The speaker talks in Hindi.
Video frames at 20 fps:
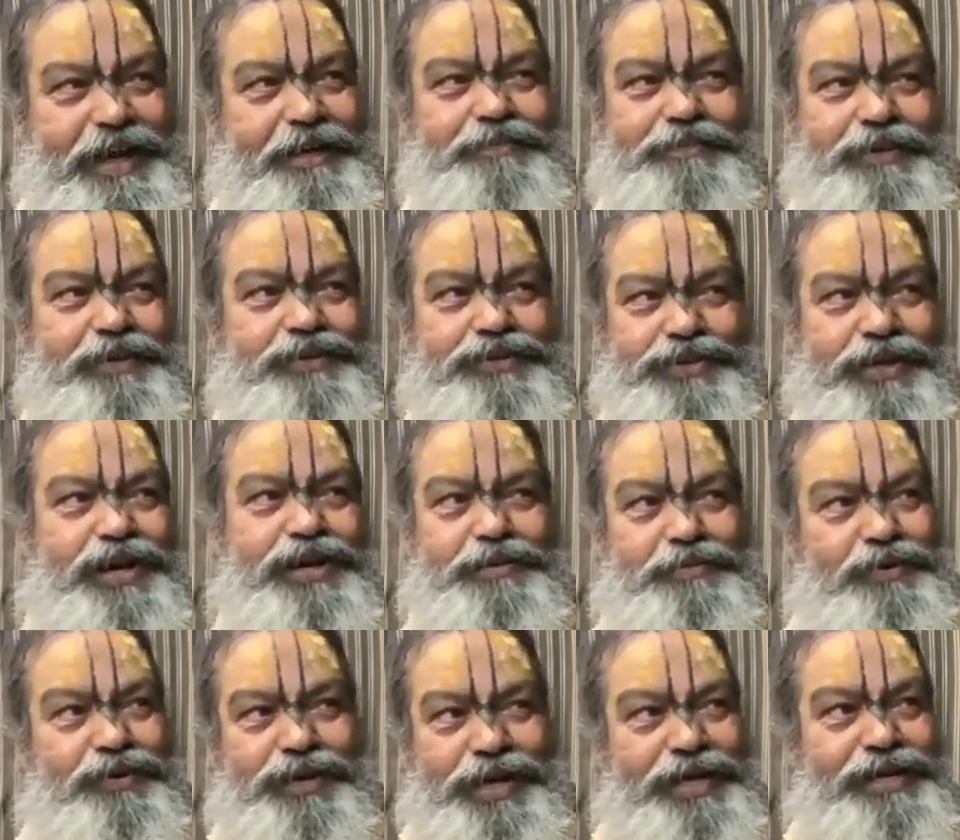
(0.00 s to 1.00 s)
गांव में और शहर
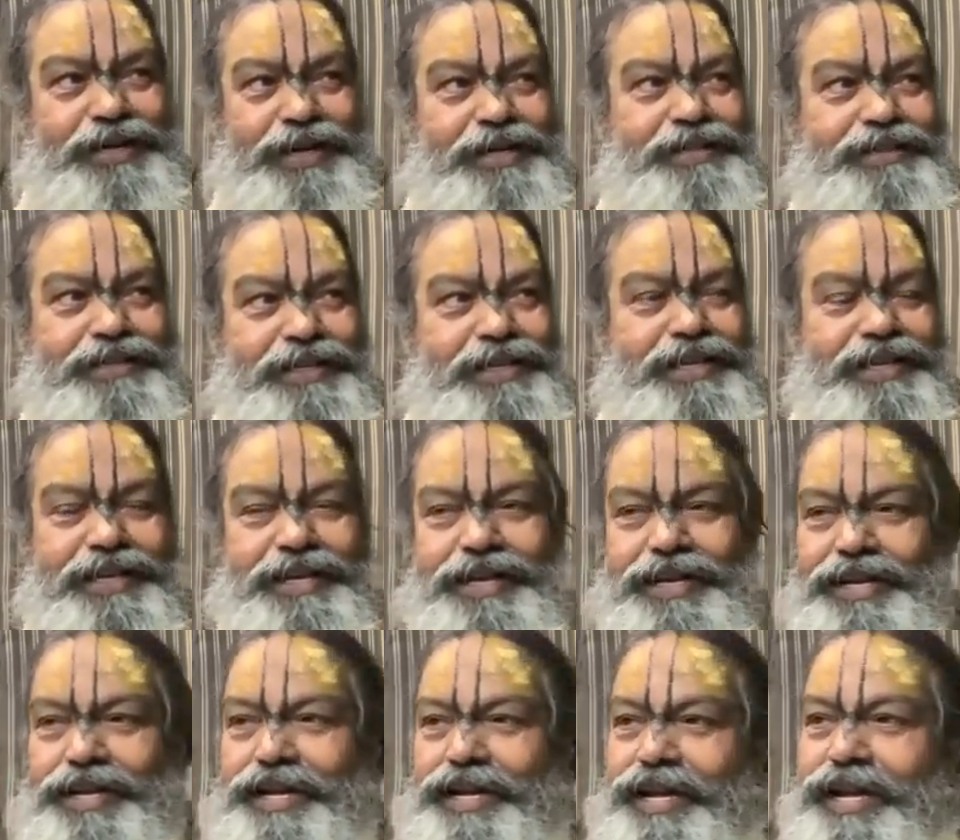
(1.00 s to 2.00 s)
में कहीं रहते
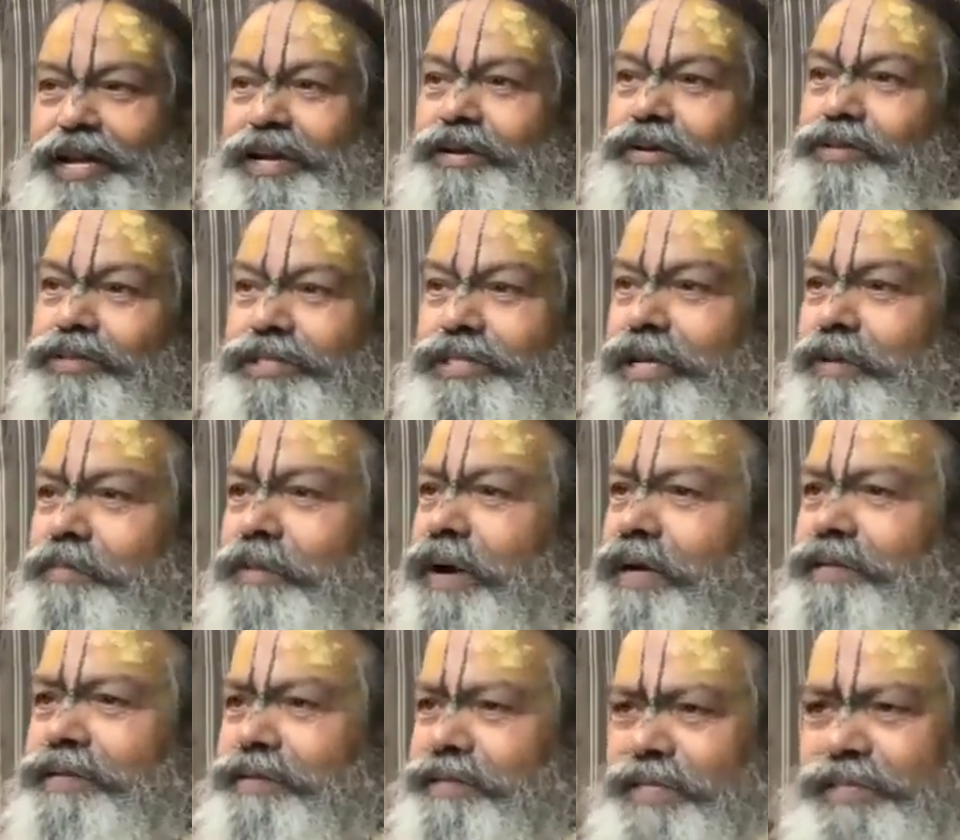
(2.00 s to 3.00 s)
हैं उसके
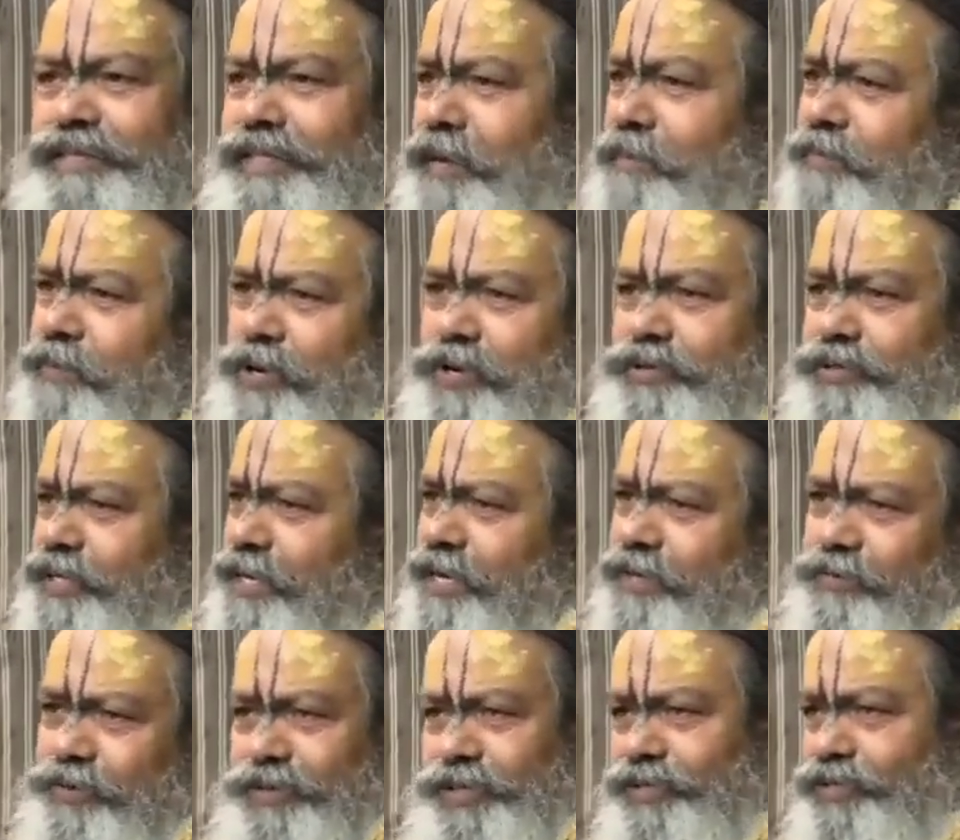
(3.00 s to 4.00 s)
बाद जितना प्रयोजन
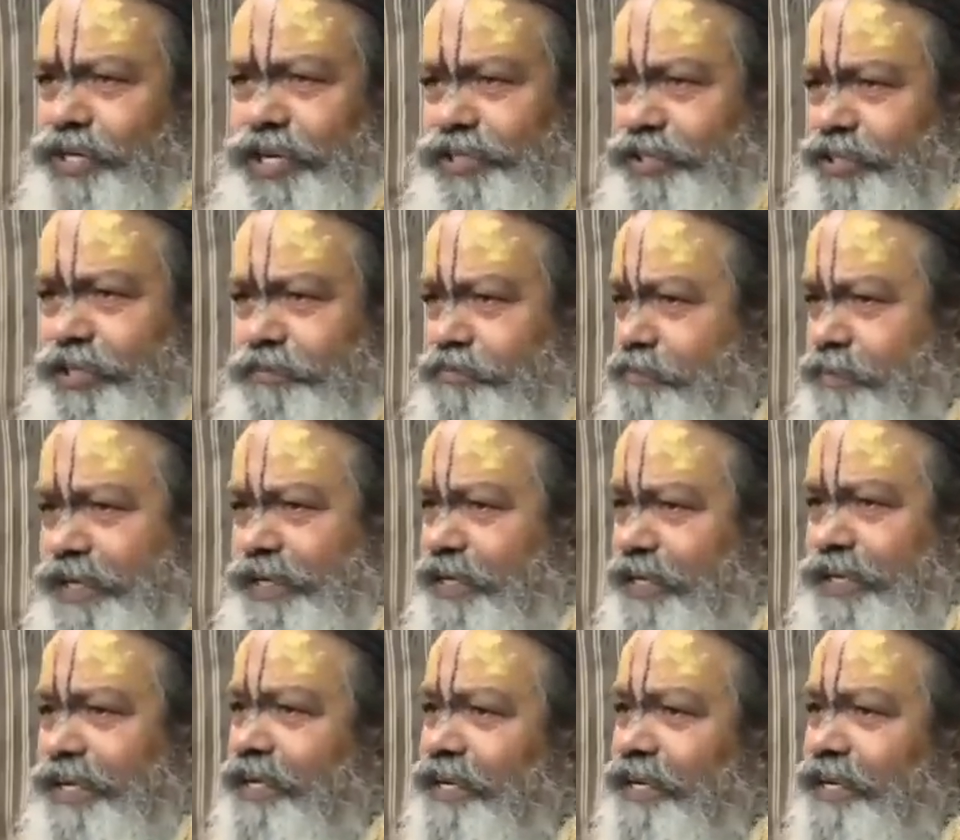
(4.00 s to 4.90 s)
है उतना संक्षिप्त में